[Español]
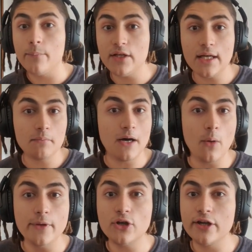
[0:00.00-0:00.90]
miren más o
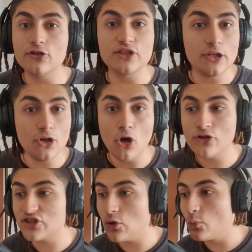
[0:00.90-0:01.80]
menos que nos salió,
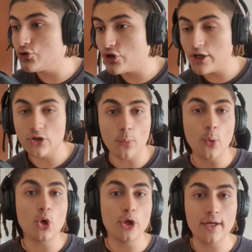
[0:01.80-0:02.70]
nos salió mucho de esto,
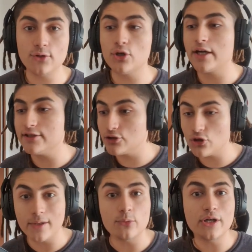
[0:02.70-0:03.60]
poco de esto, que qué sé yo,
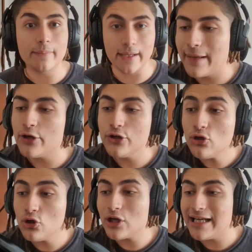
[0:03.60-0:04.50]
qué punk que par. Para los que no
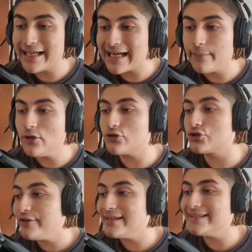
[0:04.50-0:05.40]
conozcan la caja, amigos,
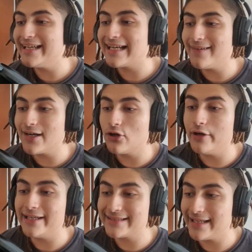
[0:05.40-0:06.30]
fíjense que acá abajo
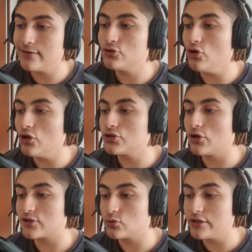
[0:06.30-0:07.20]
están todos los
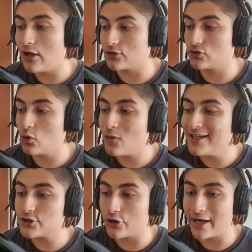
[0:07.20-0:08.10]
resultados, los
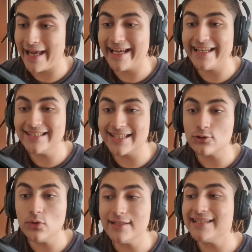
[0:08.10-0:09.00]
cuales son skins
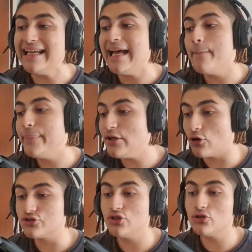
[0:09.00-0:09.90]
azules,
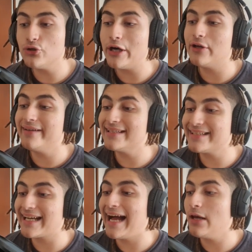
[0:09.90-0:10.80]
pero si nos toca lo que viene a
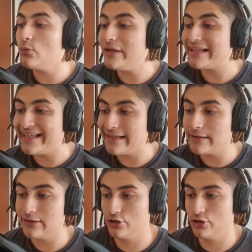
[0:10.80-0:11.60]
ser algún skin